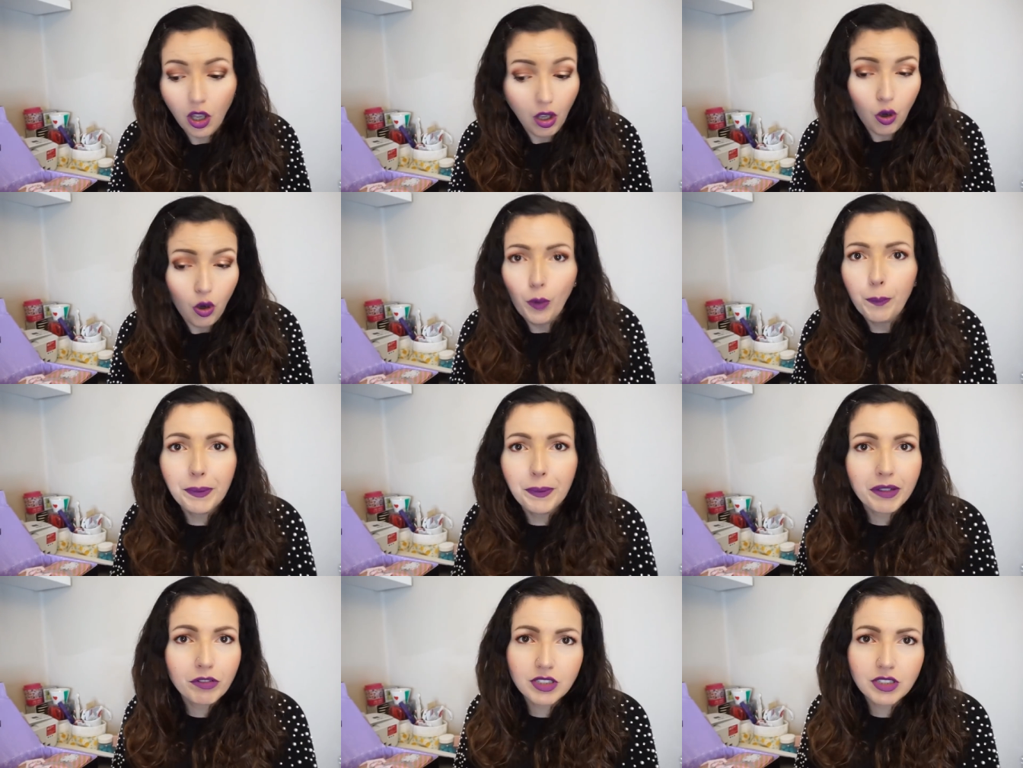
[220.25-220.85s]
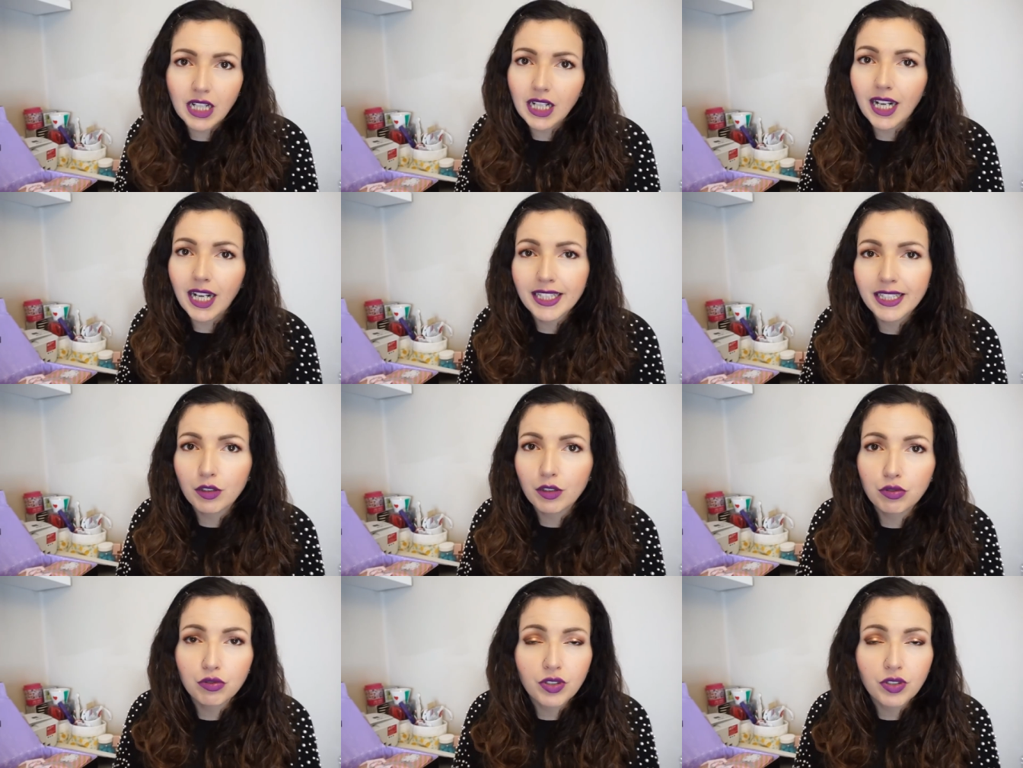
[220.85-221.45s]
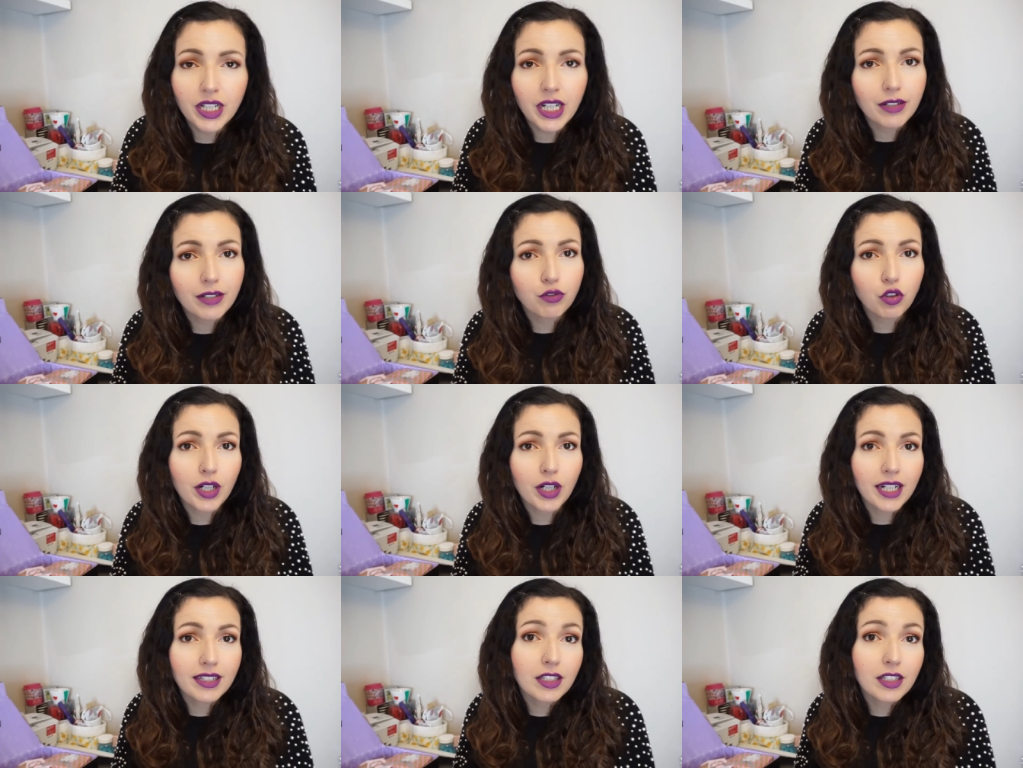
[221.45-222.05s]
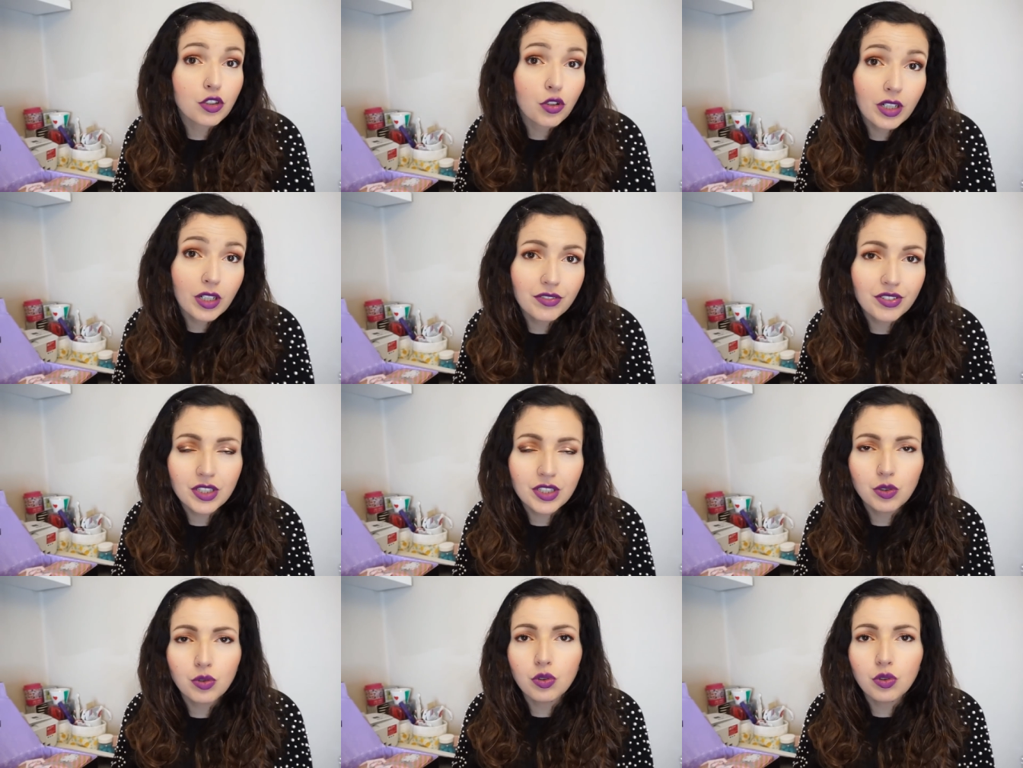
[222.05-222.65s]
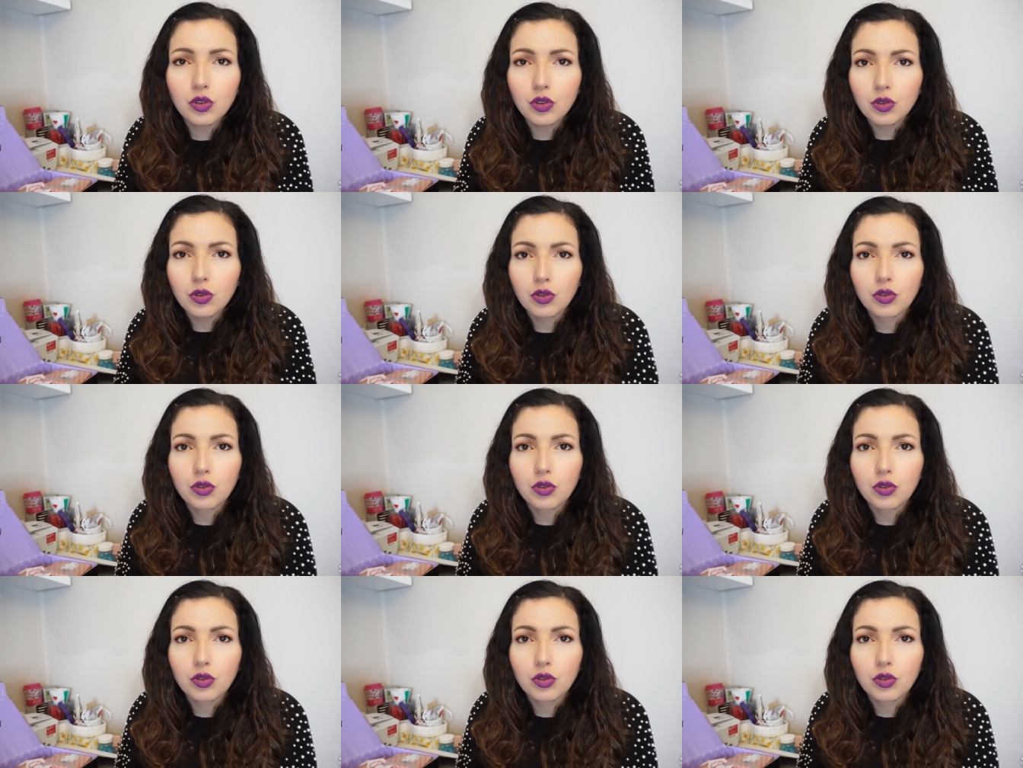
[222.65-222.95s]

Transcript: au pire vous allez la découvrir et vous regardez que les vidéos